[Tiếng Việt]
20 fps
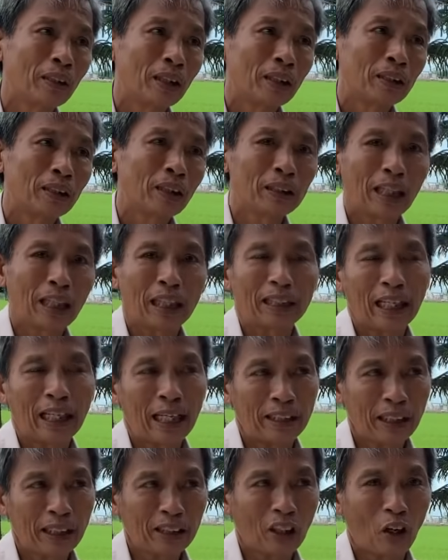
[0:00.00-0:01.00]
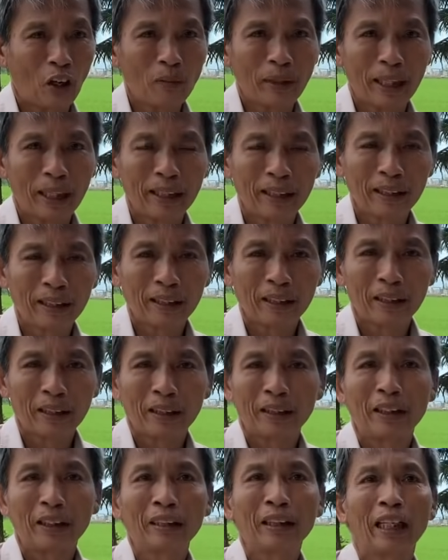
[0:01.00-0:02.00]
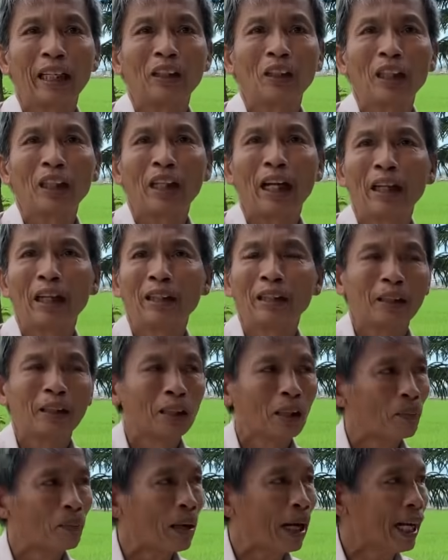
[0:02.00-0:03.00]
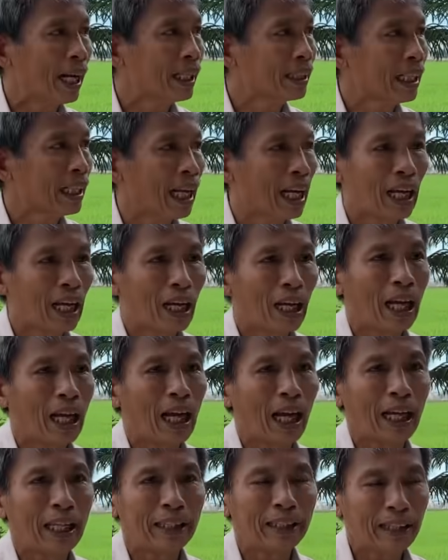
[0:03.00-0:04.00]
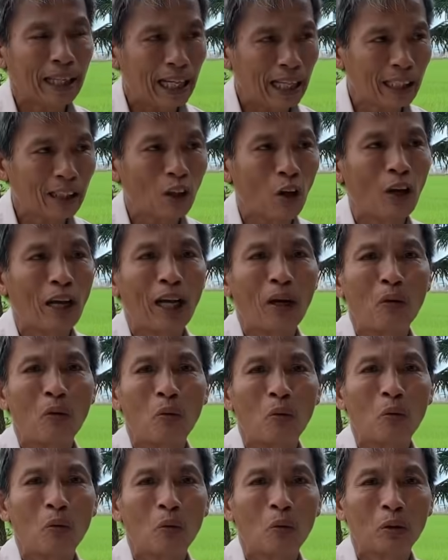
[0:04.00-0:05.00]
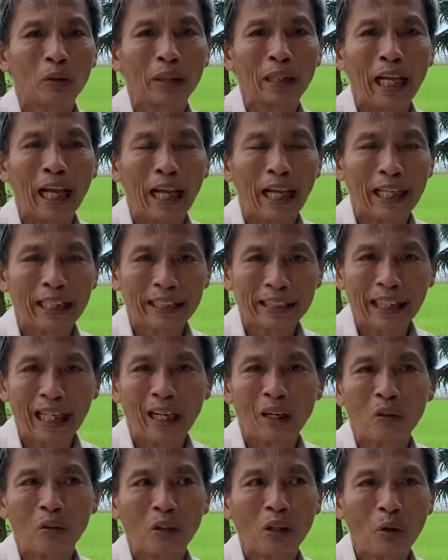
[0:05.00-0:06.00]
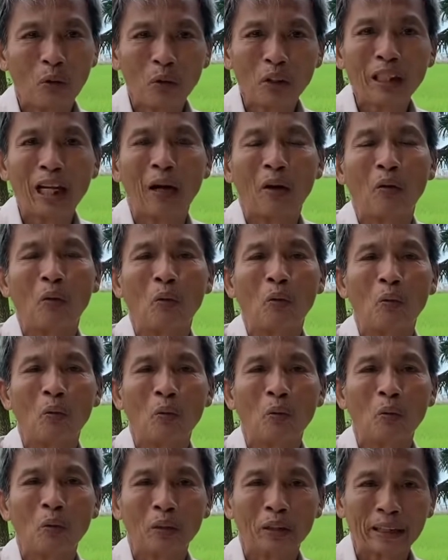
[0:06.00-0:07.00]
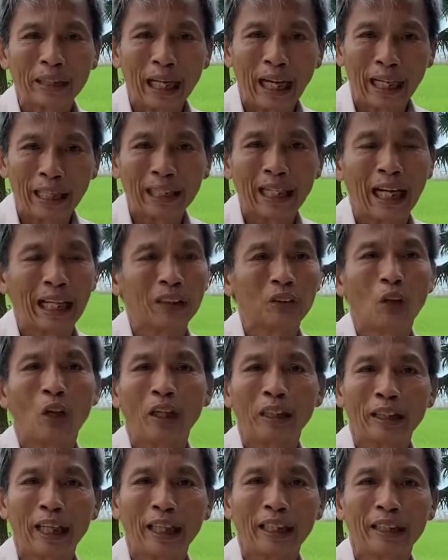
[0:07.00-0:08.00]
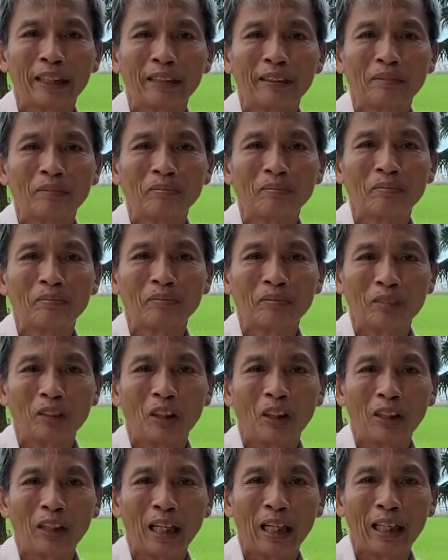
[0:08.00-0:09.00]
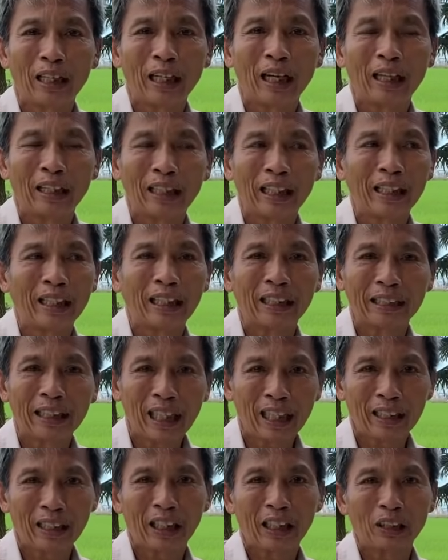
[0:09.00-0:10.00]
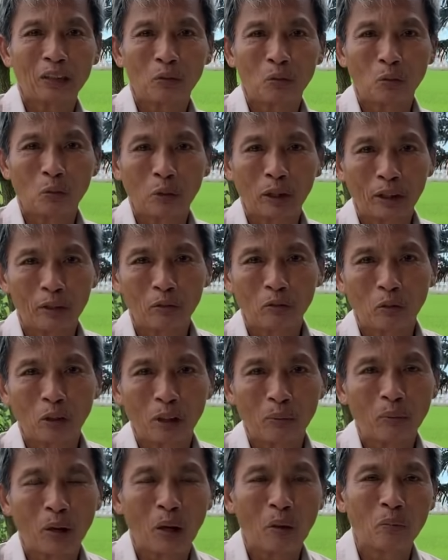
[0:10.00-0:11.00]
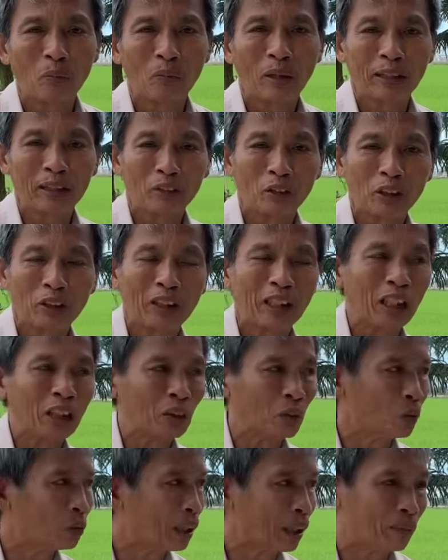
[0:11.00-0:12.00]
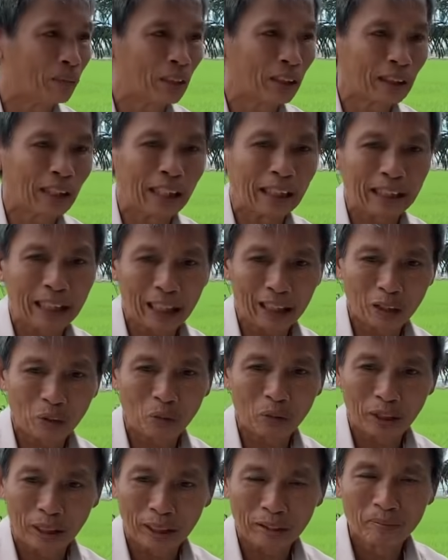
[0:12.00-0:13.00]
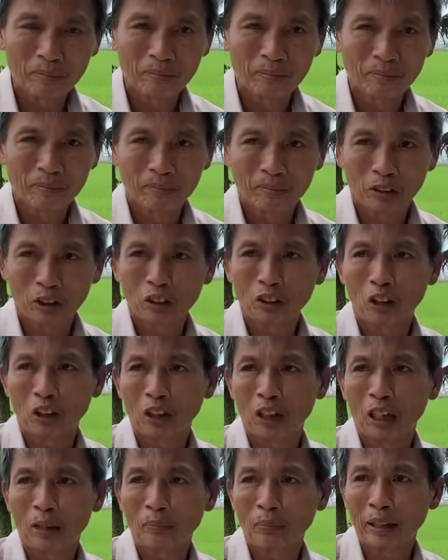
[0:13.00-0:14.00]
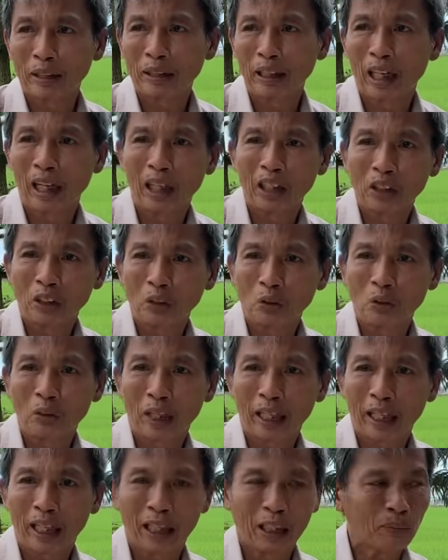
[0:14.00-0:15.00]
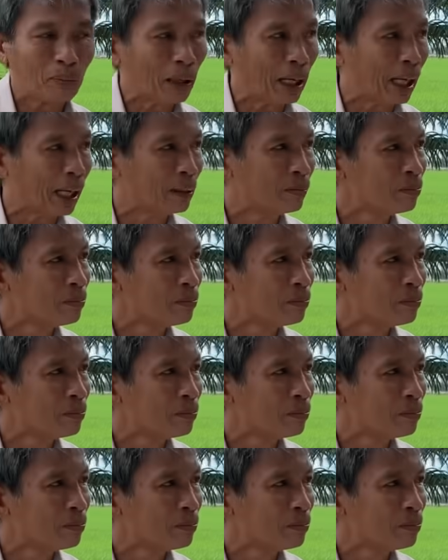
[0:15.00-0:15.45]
đức thầy dạy rất rõ mà đức thầy nói là bá gia hãy ráng lo âu để sao đối đầu chẳng đặng toàn thay đó là lời đây là nhắc lại trong quyển quyển một mà khuyên người đời tu niệm đức thầy nhắc đó quý vị nó cho nên bây giờ nếu ai mà